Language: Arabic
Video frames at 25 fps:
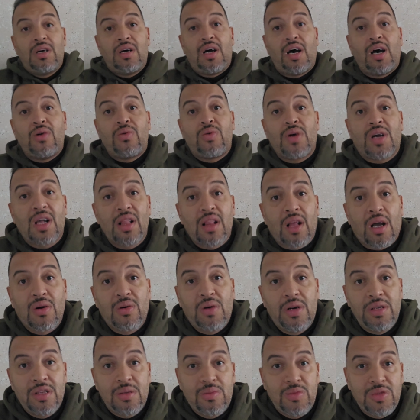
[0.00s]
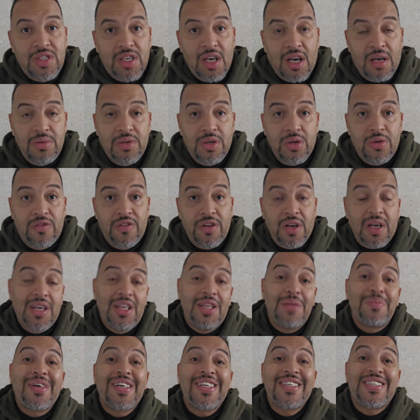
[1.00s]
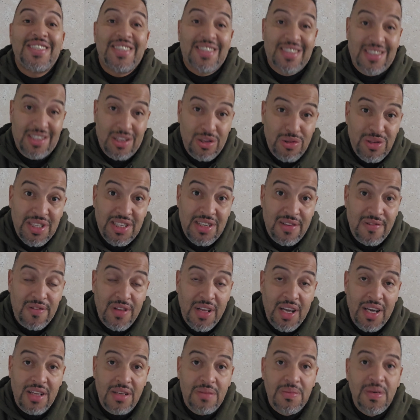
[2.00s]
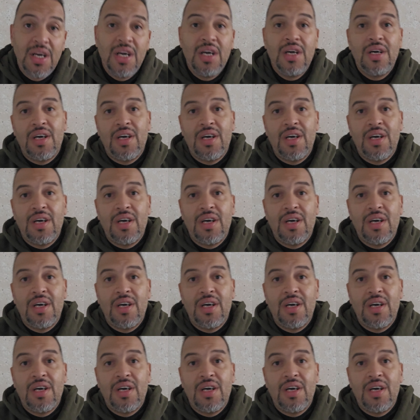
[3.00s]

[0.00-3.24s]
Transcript: ها هو كنلقاو ان منتخب جنوب افريقيا يمكن راسي 66 في العالم